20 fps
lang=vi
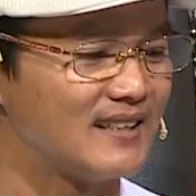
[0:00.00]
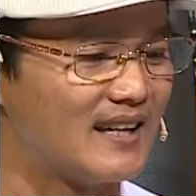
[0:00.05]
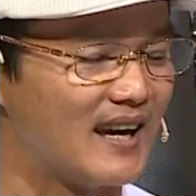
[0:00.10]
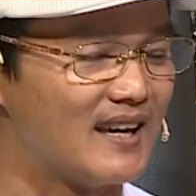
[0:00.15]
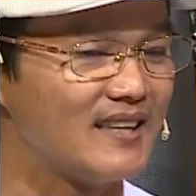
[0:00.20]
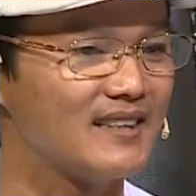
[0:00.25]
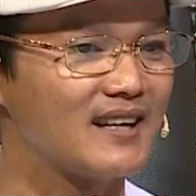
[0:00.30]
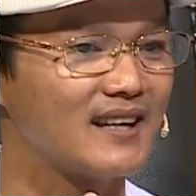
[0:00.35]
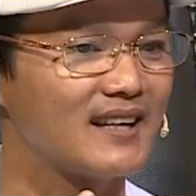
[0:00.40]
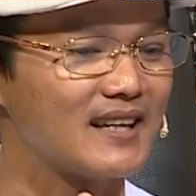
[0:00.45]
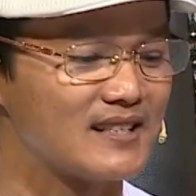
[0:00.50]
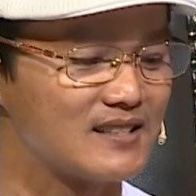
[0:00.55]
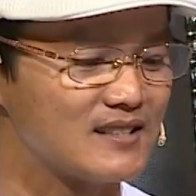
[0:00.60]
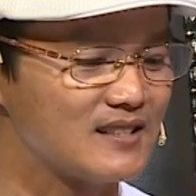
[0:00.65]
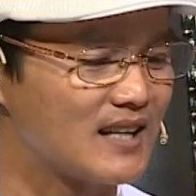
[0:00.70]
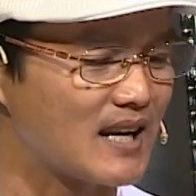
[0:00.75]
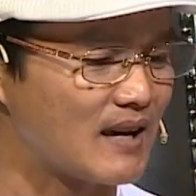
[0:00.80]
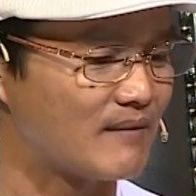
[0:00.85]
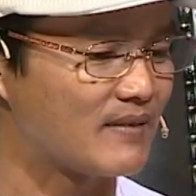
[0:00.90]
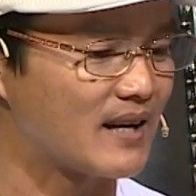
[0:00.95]
nghệ nhân ngày
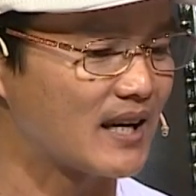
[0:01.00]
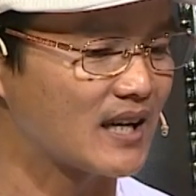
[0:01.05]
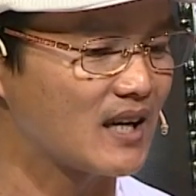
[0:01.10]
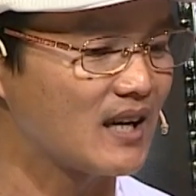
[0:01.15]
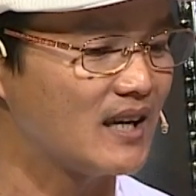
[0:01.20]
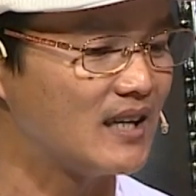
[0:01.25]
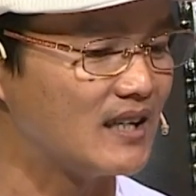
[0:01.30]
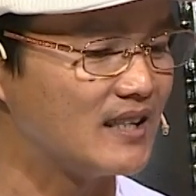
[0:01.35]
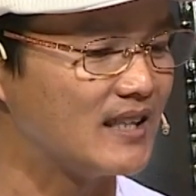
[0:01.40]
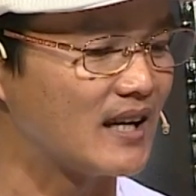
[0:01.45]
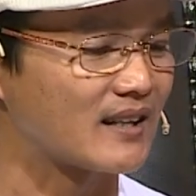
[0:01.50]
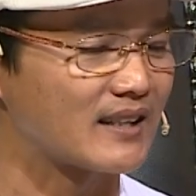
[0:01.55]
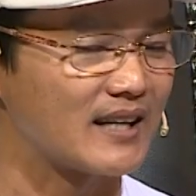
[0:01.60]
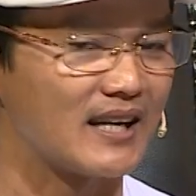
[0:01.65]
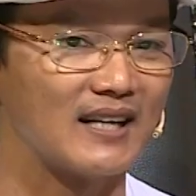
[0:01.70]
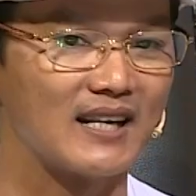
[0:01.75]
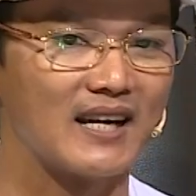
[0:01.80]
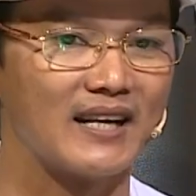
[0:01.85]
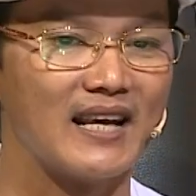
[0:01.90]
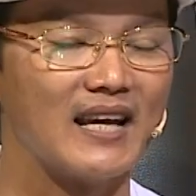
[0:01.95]
xưa làm ra cái hiện vật
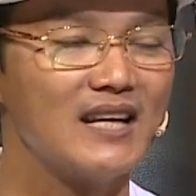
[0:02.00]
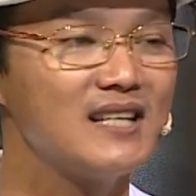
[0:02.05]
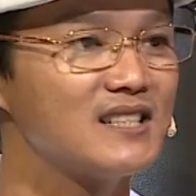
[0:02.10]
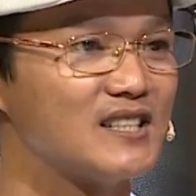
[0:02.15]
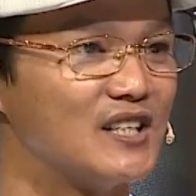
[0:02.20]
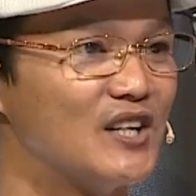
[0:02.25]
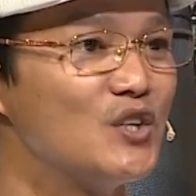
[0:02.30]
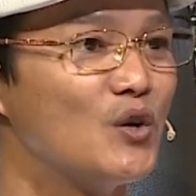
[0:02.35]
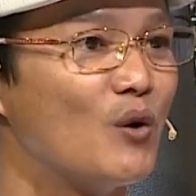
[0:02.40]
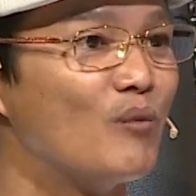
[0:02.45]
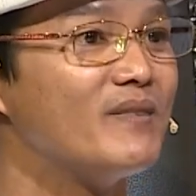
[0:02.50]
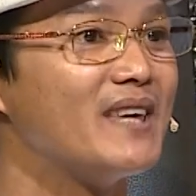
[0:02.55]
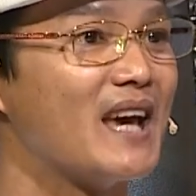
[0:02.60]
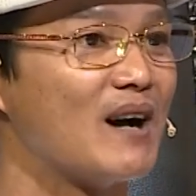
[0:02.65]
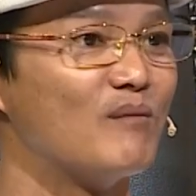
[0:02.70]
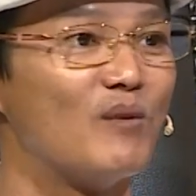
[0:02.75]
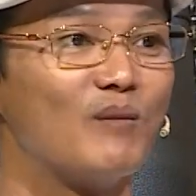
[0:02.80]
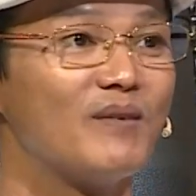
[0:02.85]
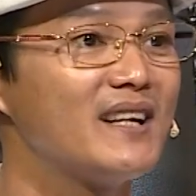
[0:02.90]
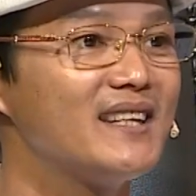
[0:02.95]
này là để sử dụng
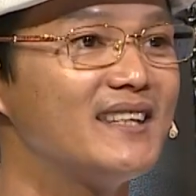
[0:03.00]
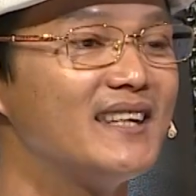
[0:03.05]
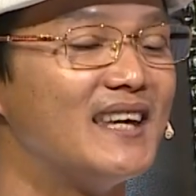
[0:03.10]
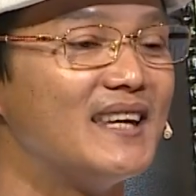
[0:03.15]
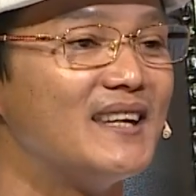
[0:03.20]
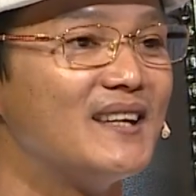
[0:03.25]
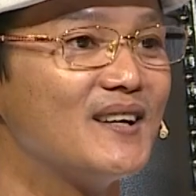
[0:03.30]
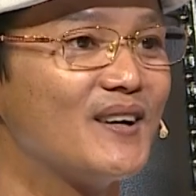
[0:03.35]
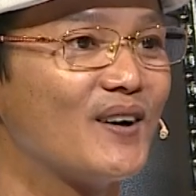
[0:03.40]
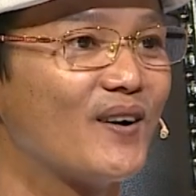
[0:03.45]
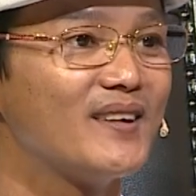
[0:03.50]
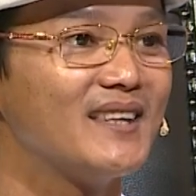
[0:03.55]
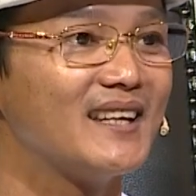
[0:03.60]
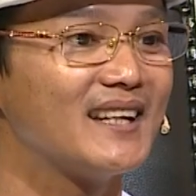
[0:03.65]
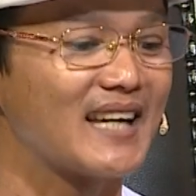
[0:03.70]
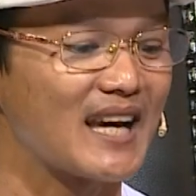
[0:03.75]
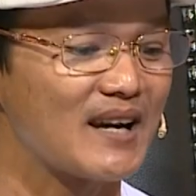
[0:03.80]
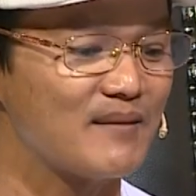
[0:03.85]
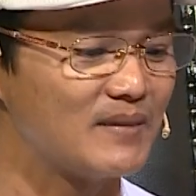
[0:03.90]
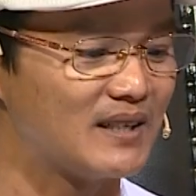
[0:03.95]
vào mục đích gì có
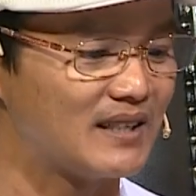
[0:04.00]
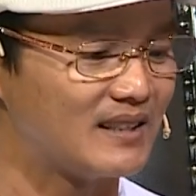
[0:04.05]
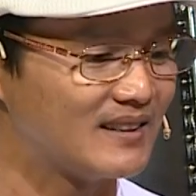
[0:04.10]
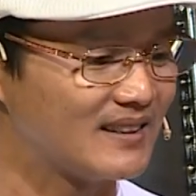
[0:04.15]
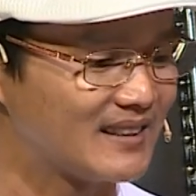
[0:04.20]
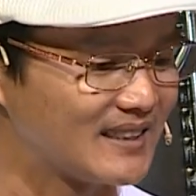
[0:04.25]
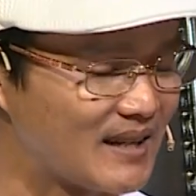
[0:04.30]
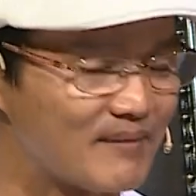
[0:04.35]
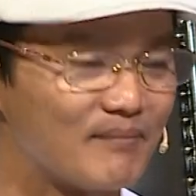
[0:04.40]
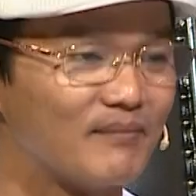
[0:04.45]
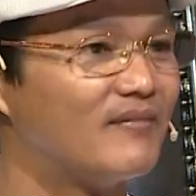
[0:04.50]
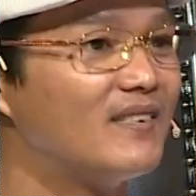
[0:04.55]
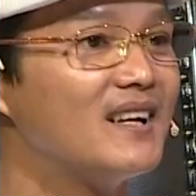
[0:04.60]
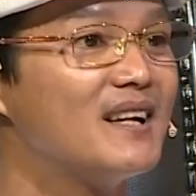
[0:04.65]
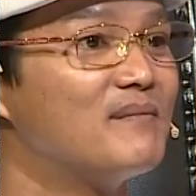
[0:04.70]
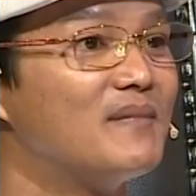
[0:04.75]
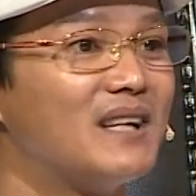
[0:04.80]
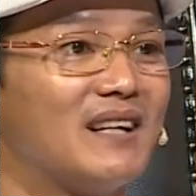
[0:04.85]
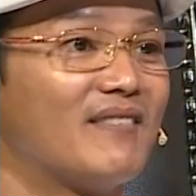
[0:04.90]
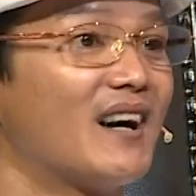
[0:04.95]
những cái mình cầm
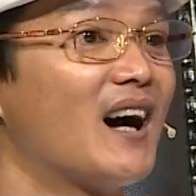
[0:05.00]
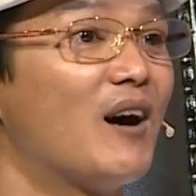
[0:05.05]
lên mình